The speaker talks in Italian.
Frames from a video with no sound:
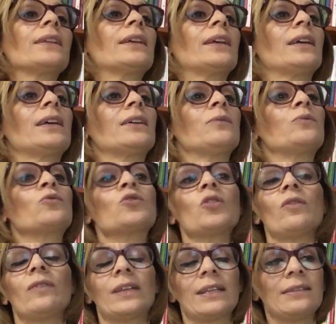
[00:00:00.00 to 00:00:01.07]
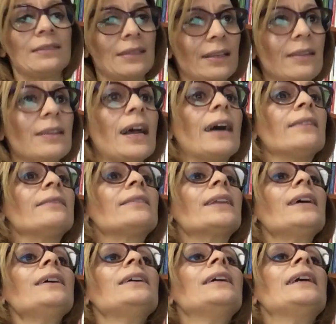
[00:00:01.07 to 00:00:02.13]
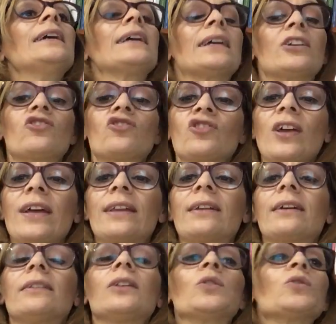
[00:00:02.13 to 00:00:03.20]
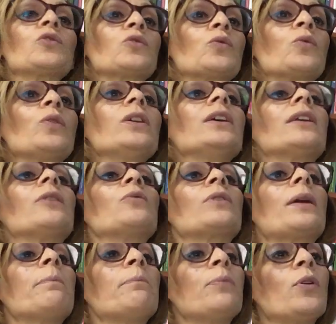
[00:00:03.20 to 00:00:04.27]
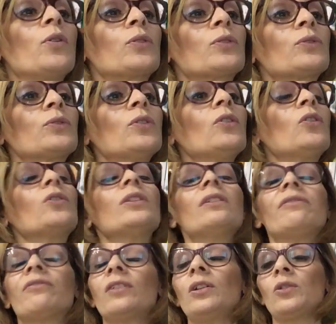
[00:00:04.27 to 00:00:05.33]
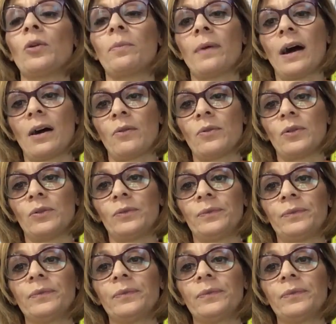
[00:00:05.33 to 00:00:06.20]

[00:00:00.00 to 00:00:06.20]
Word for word: che è un giovane insegnante, parente che cerca di costruire un rapporto con il figlio Paolo,